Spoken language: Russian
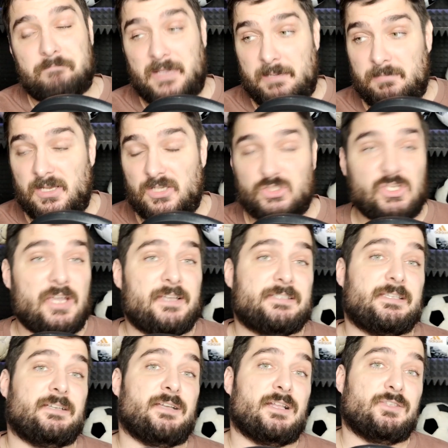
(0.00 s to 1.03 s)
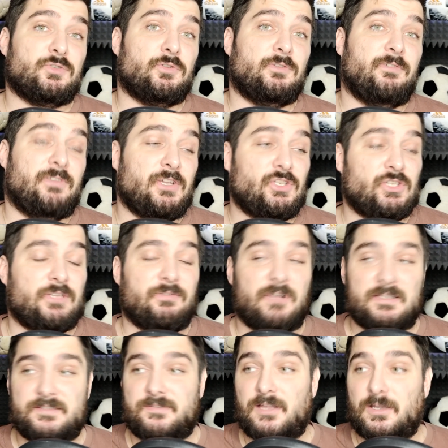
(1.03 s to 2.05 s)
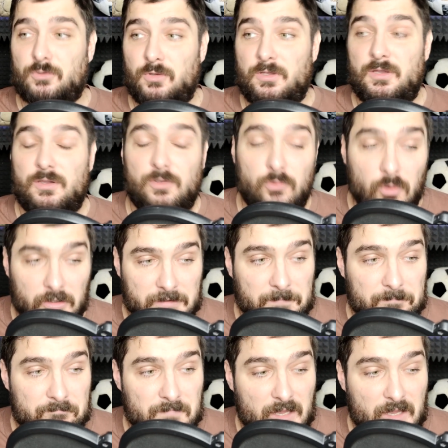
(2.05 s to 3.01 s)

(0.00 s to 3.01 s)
Приближается к концу 2022 год.